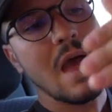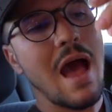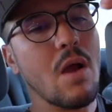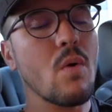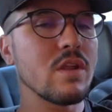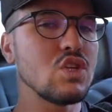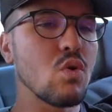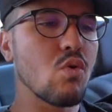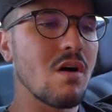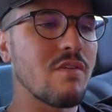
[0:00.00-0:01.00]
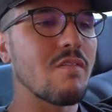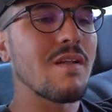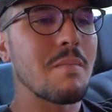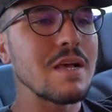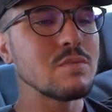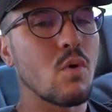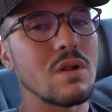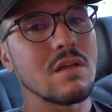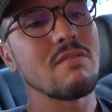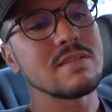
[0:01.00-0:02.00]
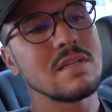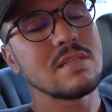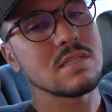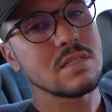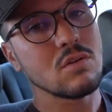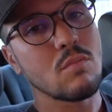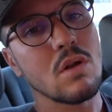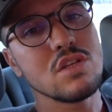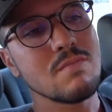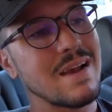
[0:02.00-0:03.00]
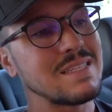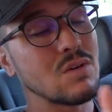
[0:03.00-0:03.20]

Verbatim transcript: Agora a gente colocou uma válvula mais mole, talvez ela esteja sendo mole demais.